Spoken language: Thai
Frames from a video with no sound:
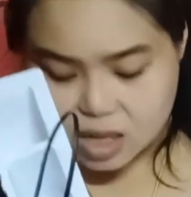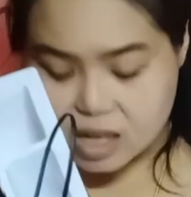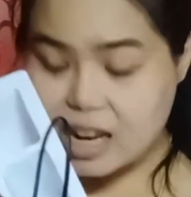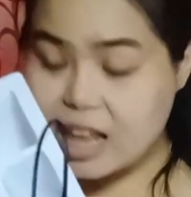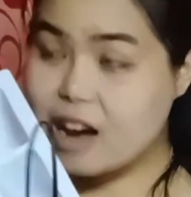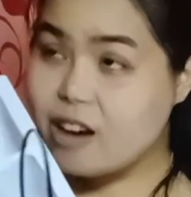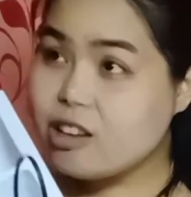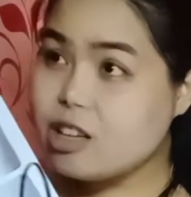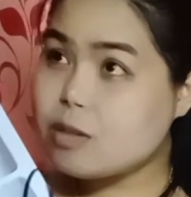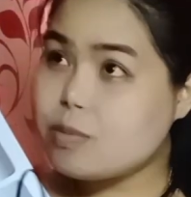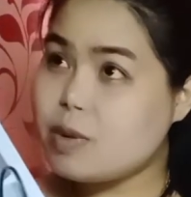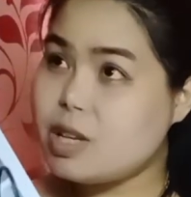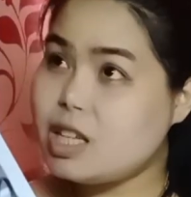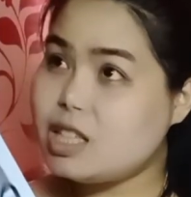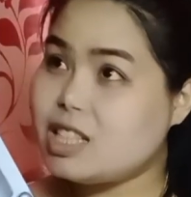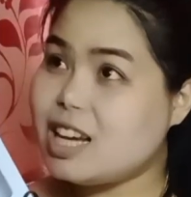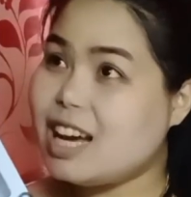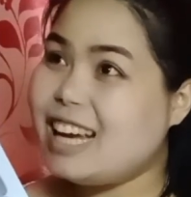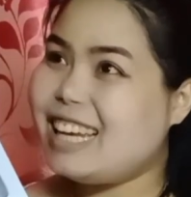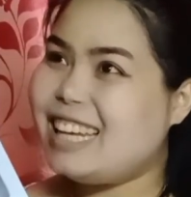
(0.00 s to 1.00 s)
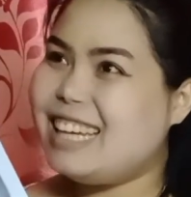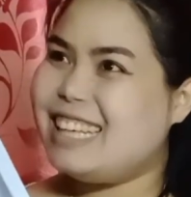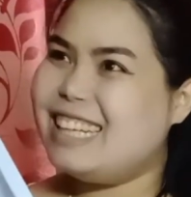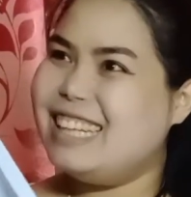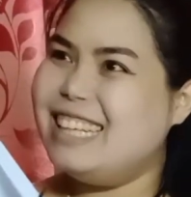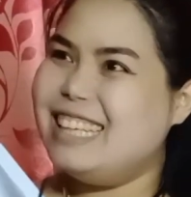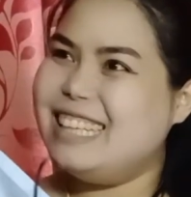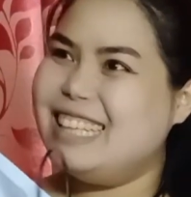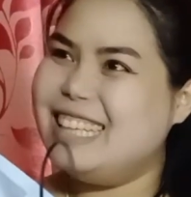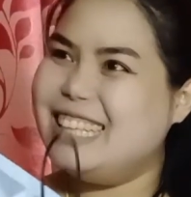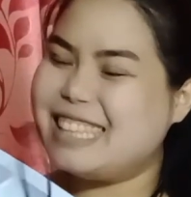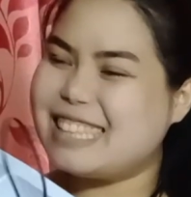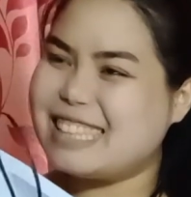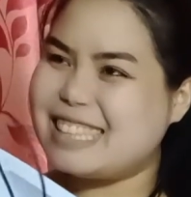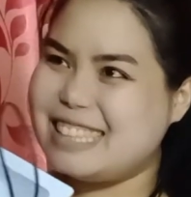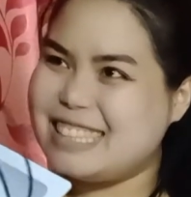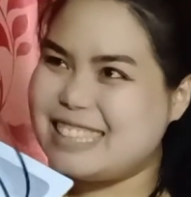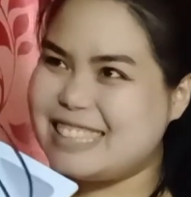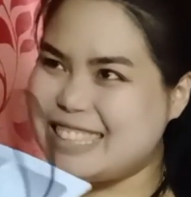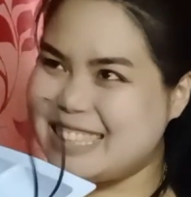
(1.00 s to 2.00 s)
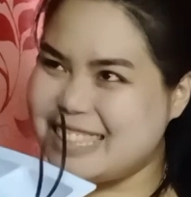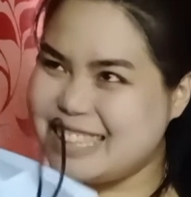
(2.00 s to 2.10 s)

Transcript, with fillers: ที่แล้วยังไม่ได้ใช้เครื่อง